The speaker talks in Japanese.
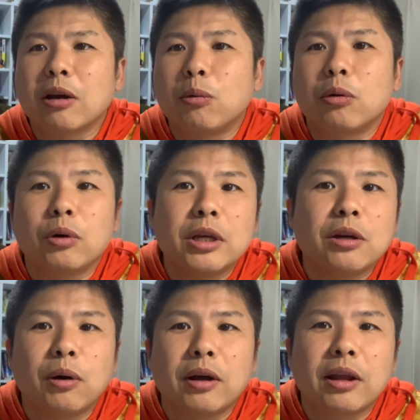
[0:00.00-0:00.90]
ここいい
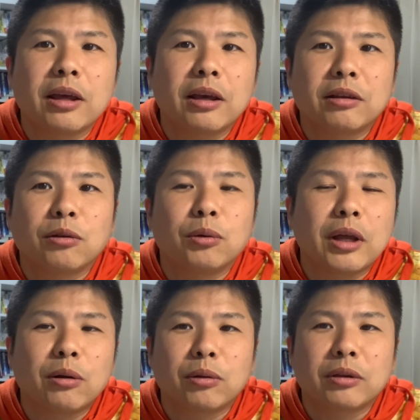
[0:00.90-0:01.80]
よ、あれ、どう
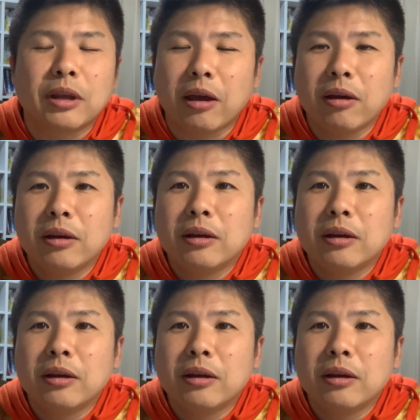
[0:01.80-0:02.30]
だろうって、